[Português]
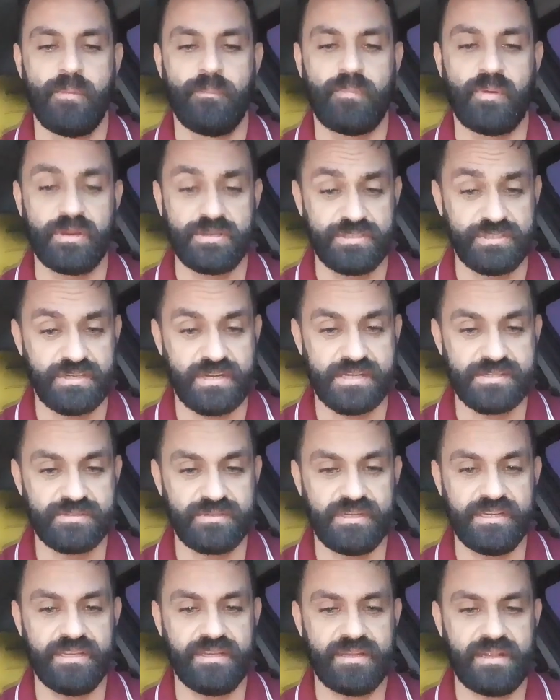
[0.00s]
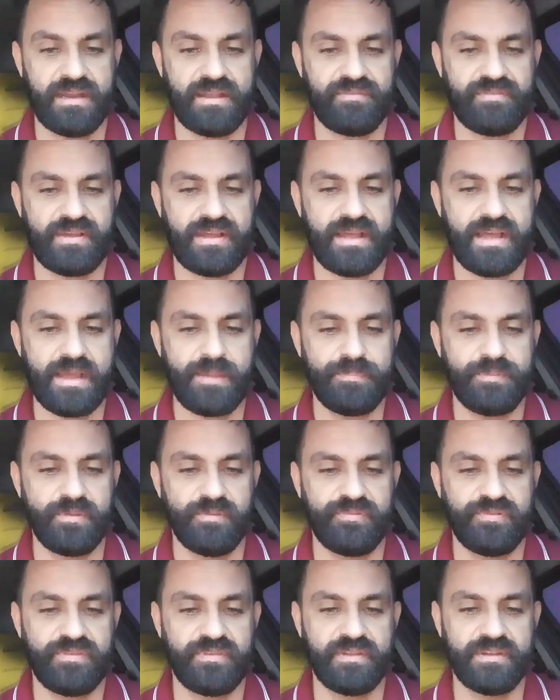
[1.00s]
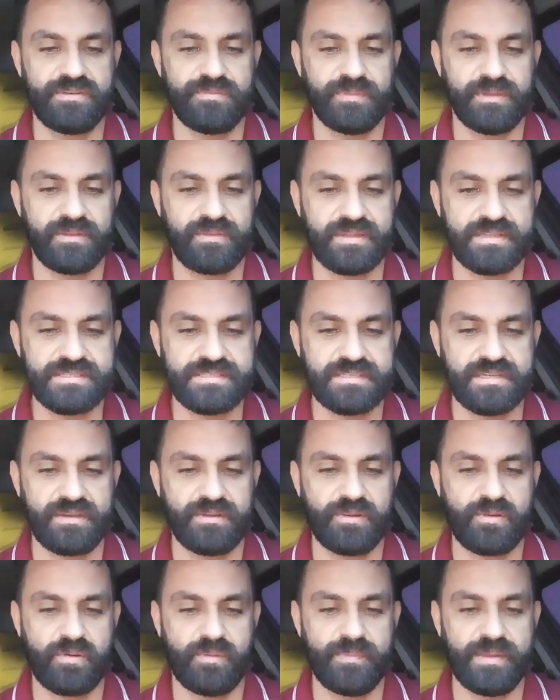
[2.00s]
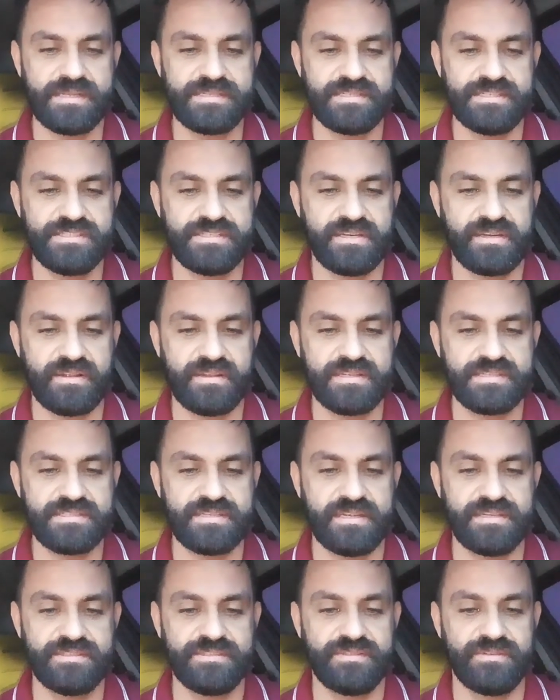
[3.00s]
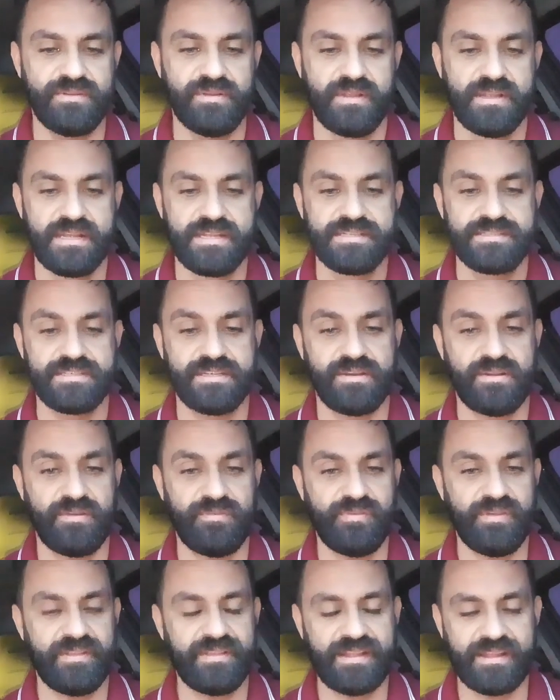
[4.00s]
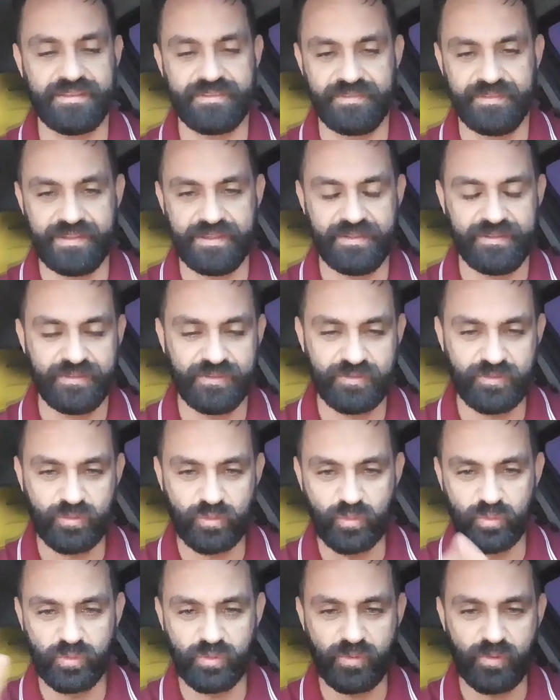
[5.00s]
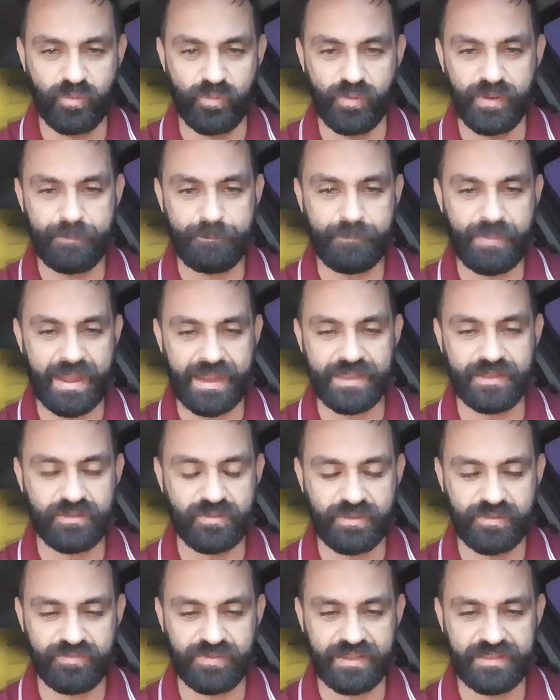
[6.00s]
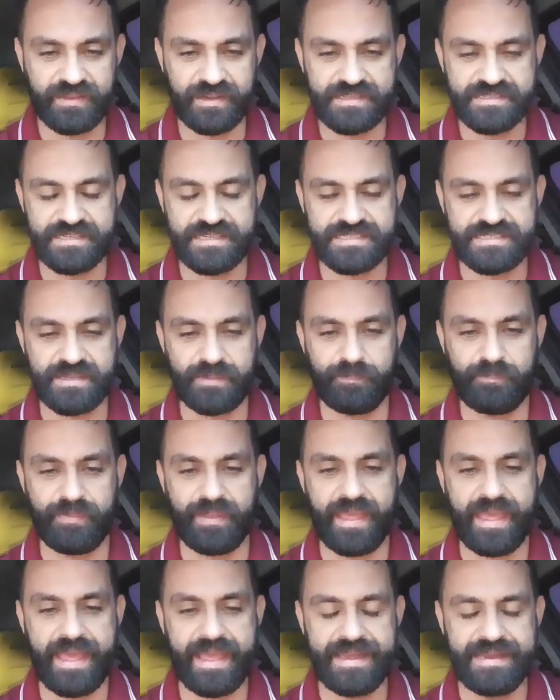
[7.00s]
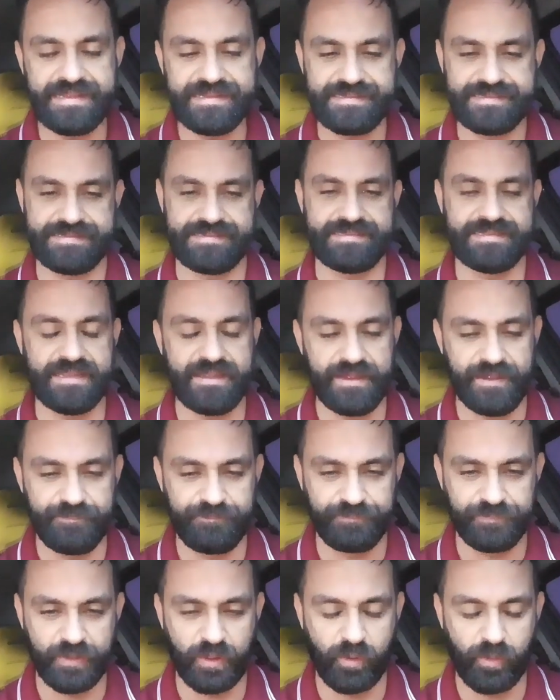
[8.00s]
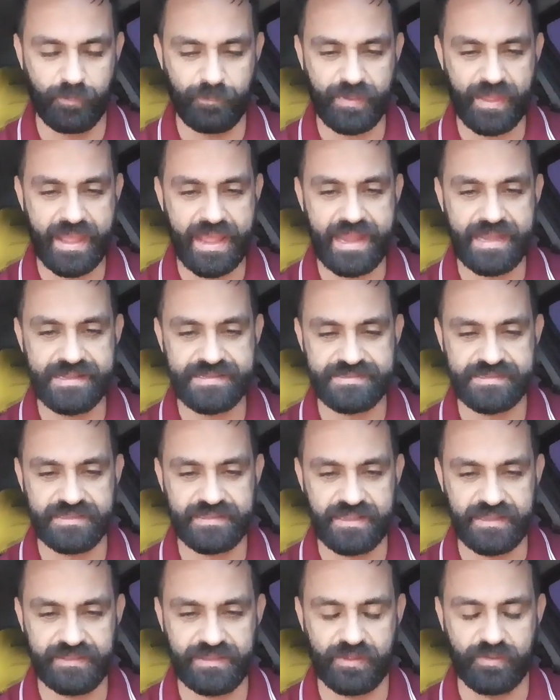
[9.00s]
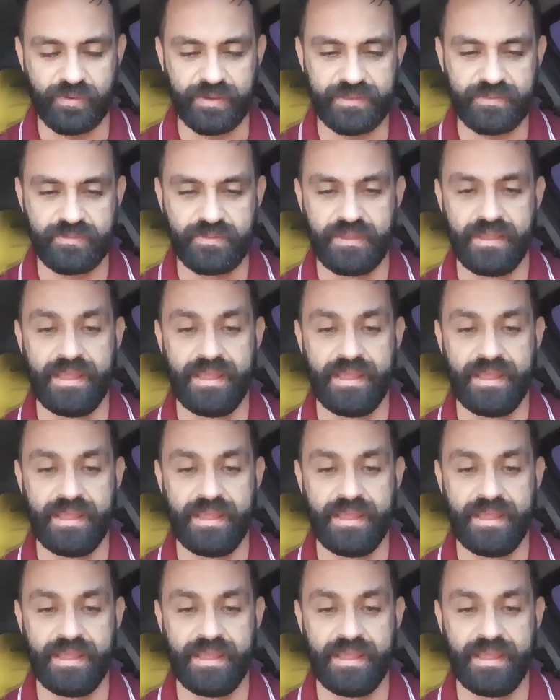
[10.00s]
Postos de gasolina, lava rápida, oficina de manutenção e comércio em geral da cidade serão afetados. Né? Isso tudo o impacto que vai trazer essa PLC ou PL 78.